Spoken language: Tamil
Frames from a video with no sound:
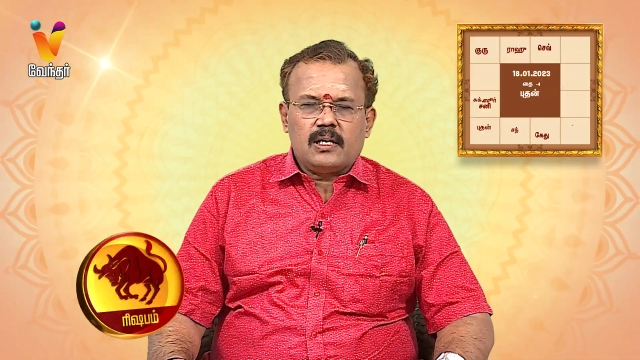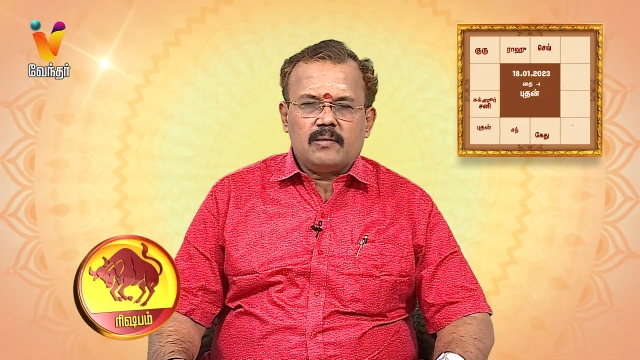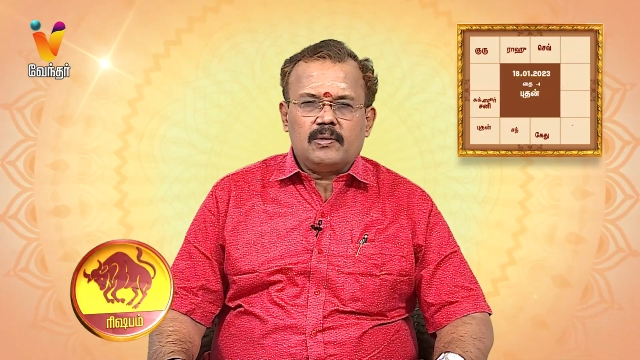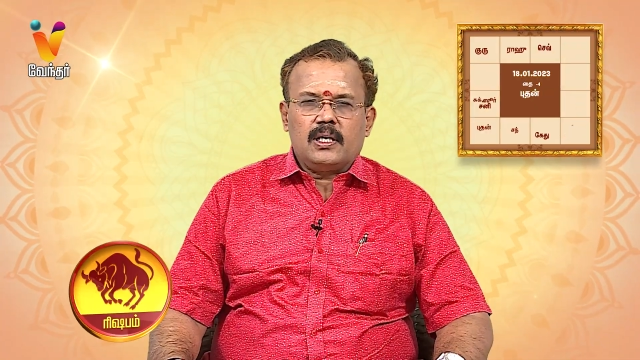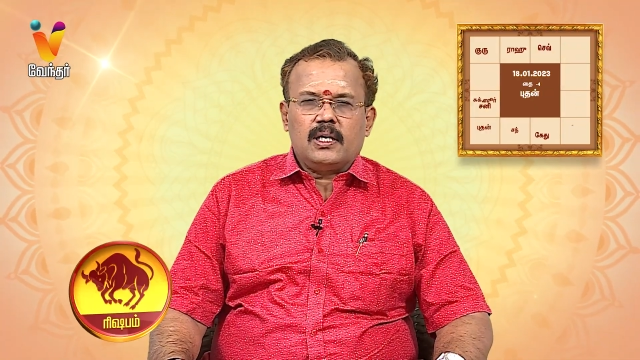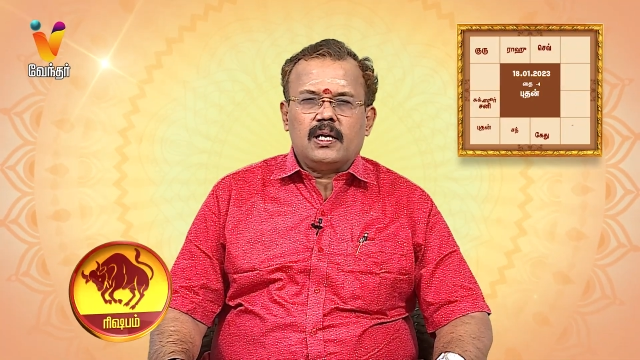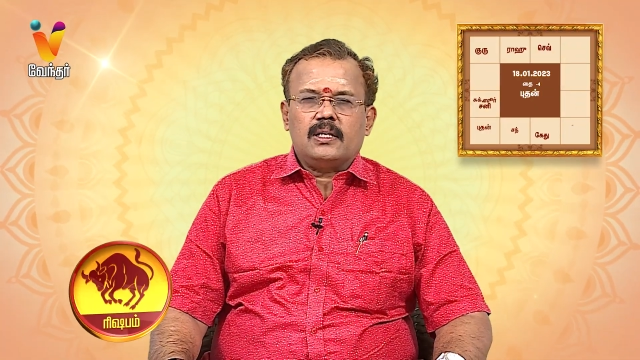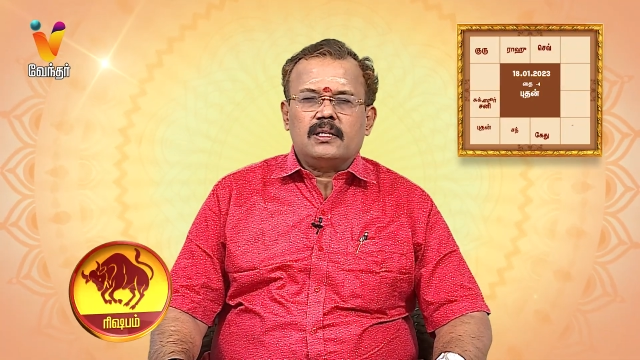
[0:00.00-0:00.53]

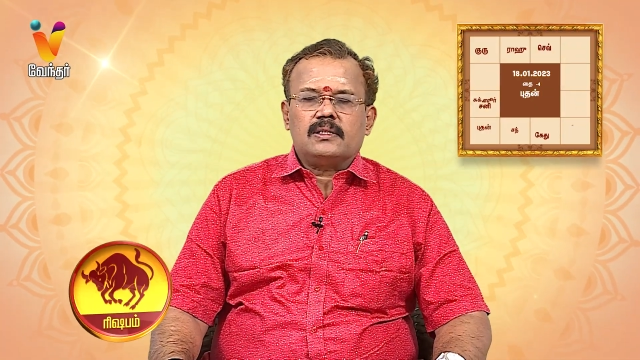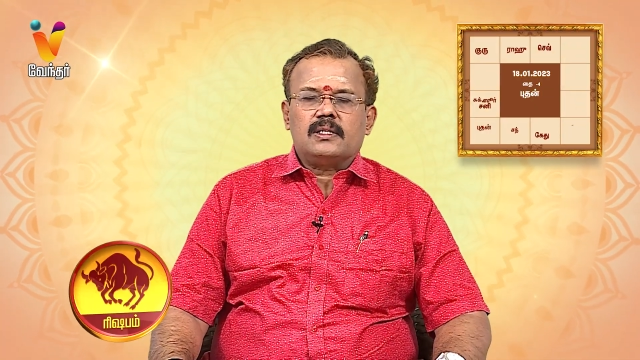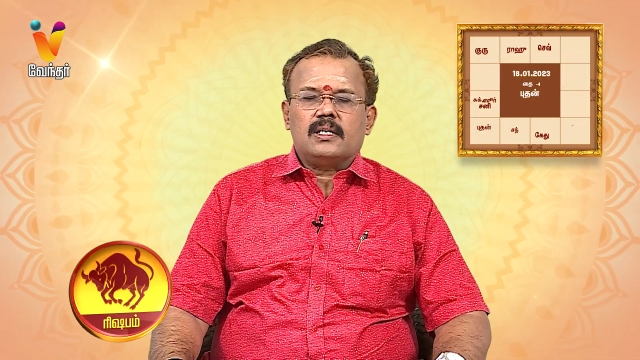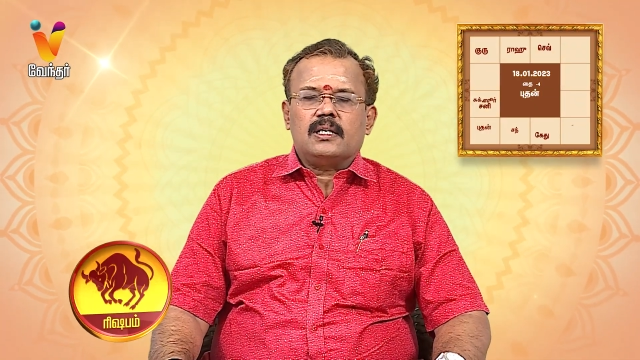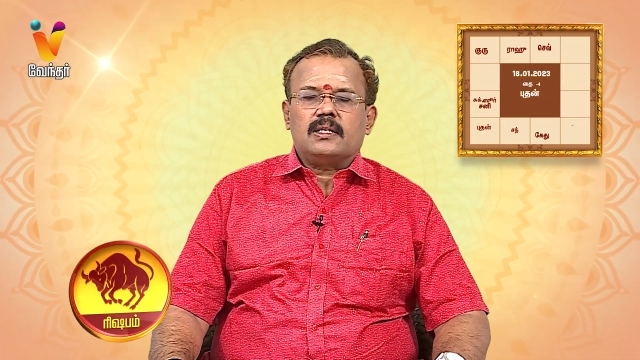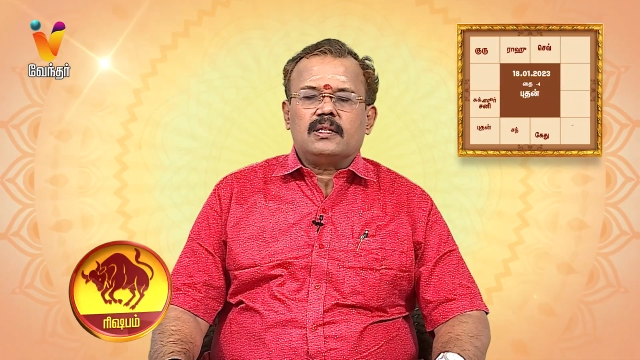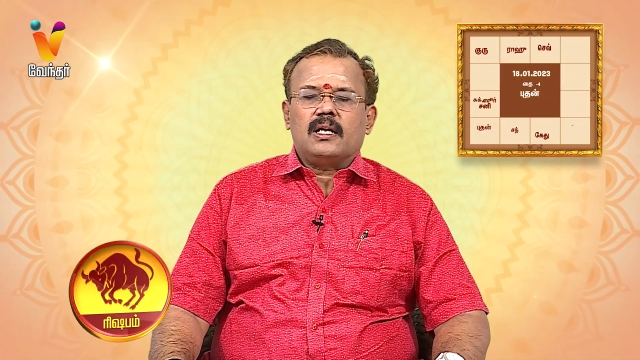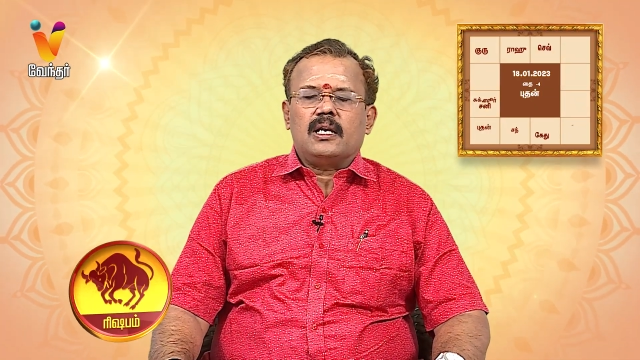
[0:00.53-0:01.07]
தேவையில்லாத
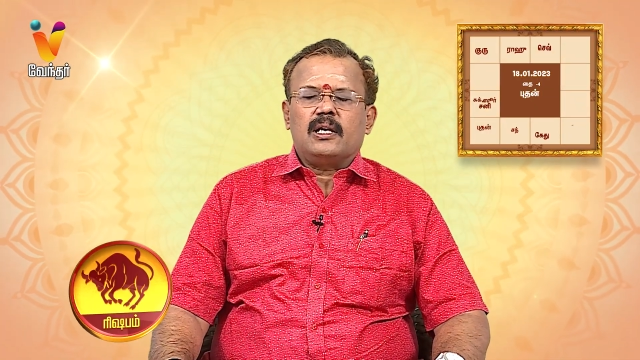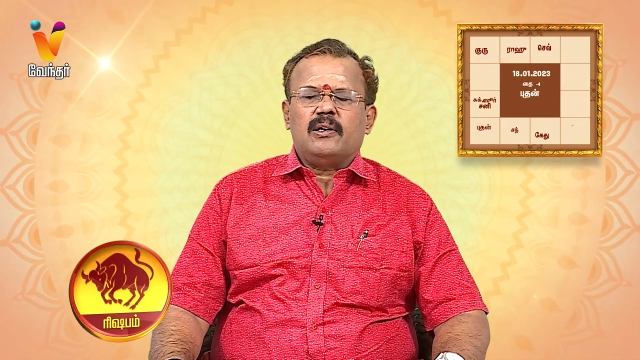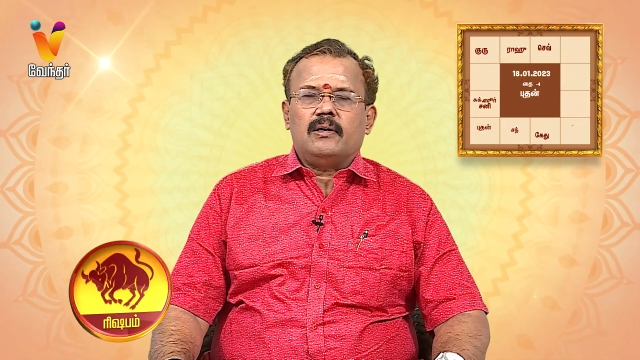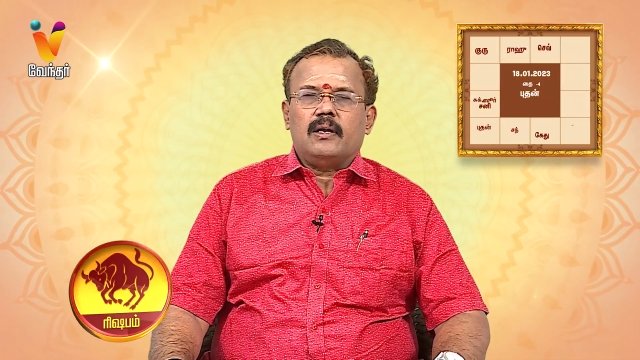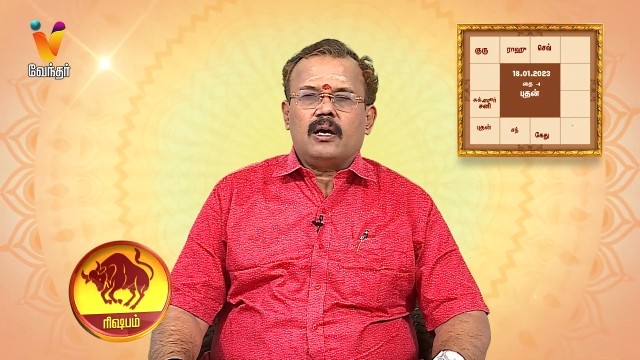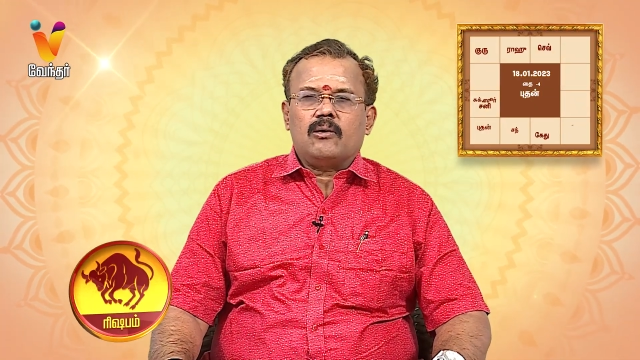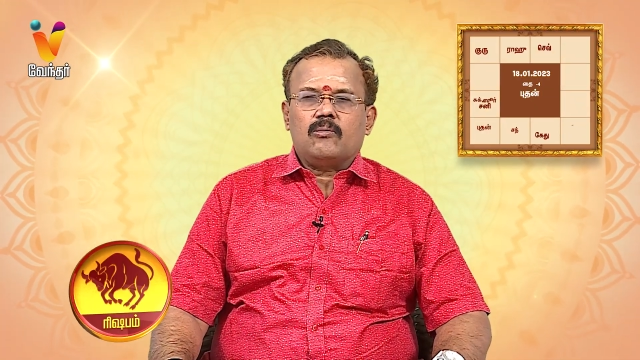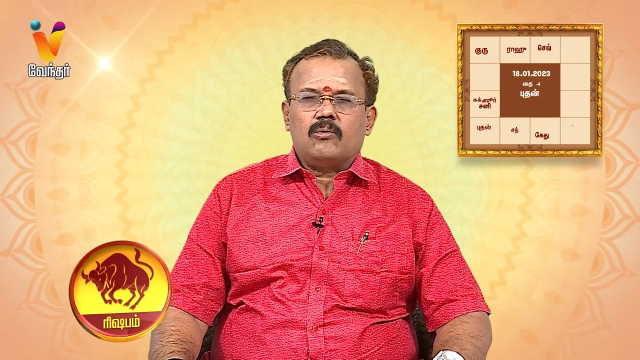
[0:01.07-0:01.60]
சிலர்
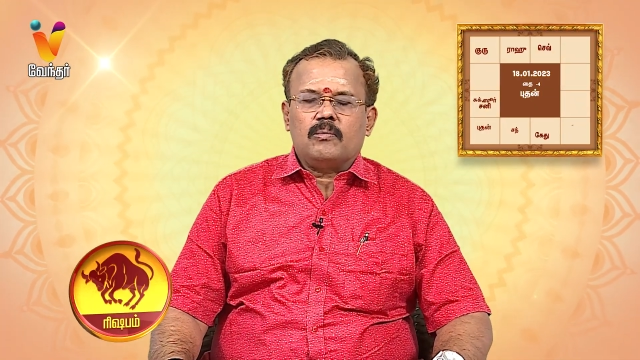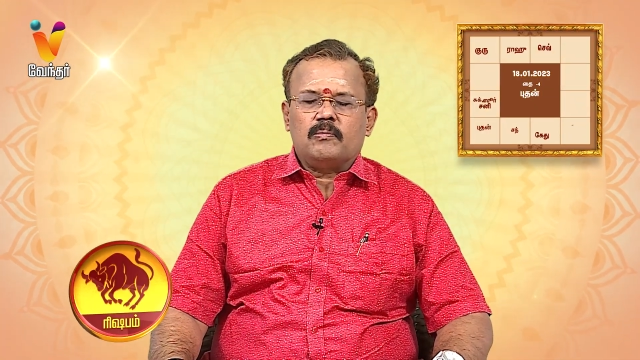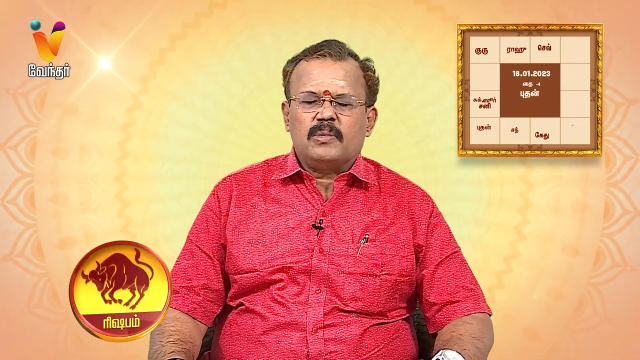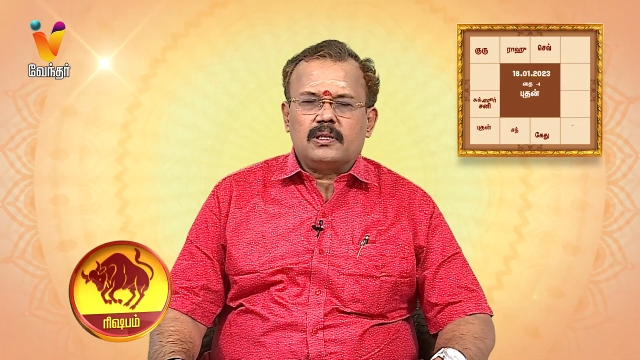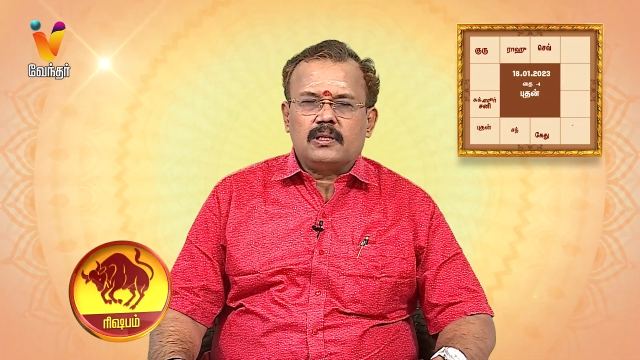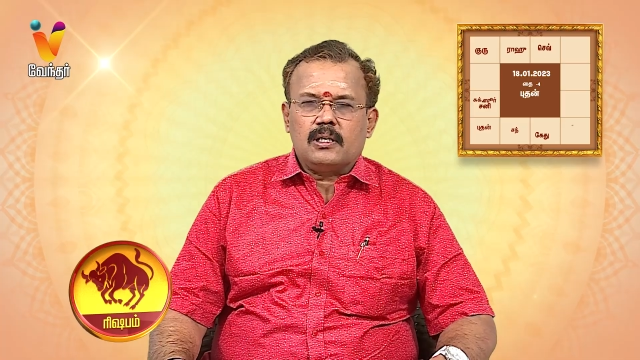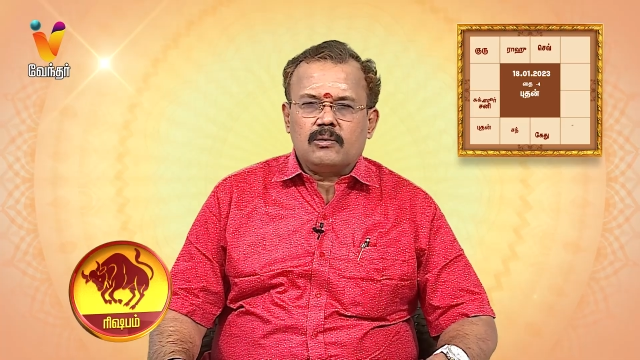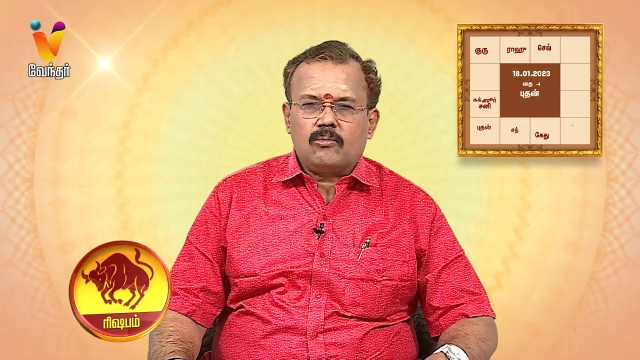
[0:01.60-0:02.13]
தலையிடால்
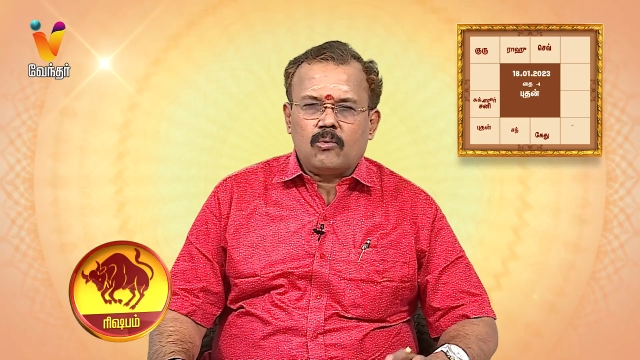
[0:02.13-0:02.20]
குடும்பத்தில்